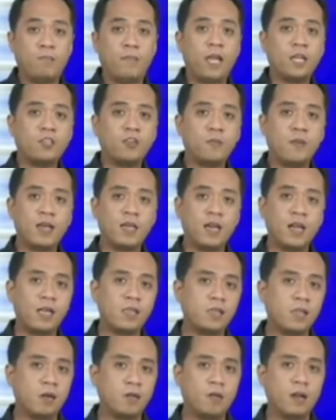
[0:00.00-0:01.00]
Metro Manila
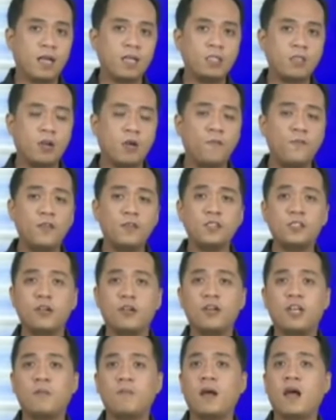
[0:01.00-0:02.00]
and the rest of
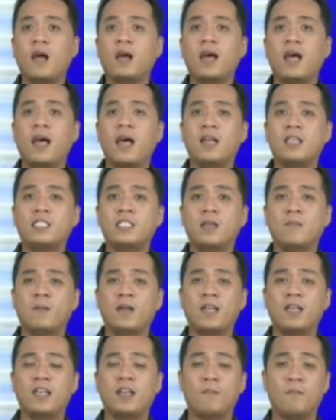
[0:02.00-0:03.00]
Luzon ay makakaaras
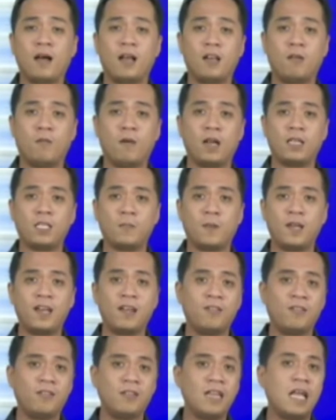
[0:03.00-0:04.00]
pa rin ng maliwala sa
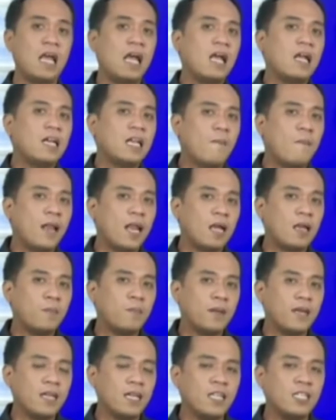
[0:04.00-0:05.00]
panahon na
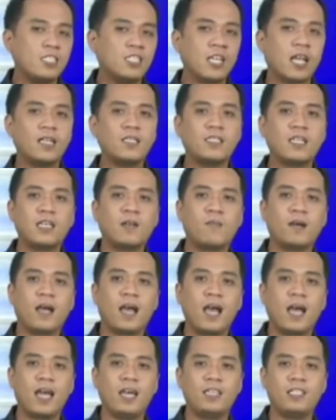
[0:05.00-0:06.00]
malaki pa rin ang chance ng
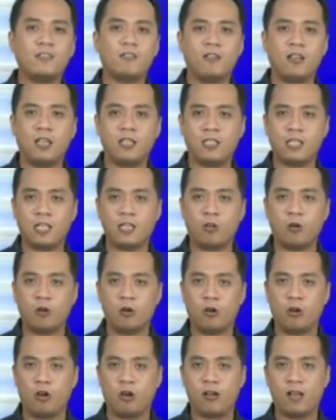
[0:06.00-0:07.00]
mga isolated
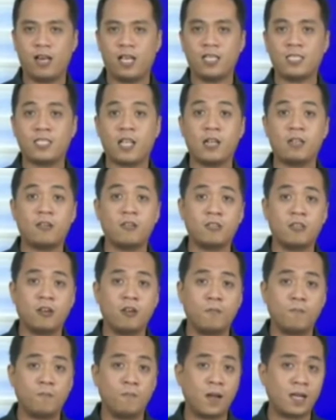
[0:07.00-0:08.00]
or localized
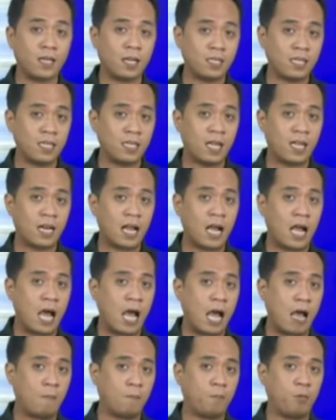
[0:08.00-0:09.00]
thunderstorm pagdating niya ng
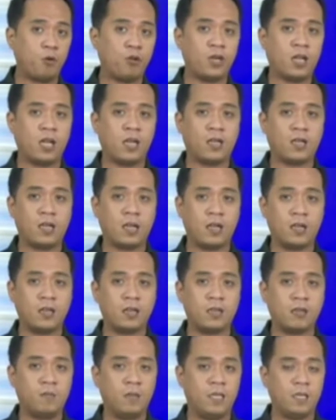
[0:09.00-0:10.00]
hapon
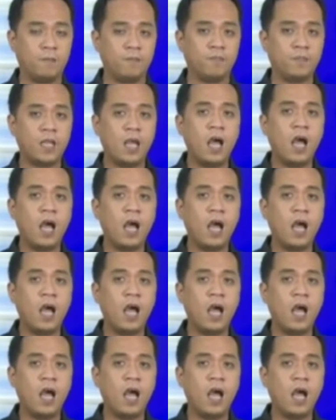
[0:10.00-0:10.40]
hanggang gabi.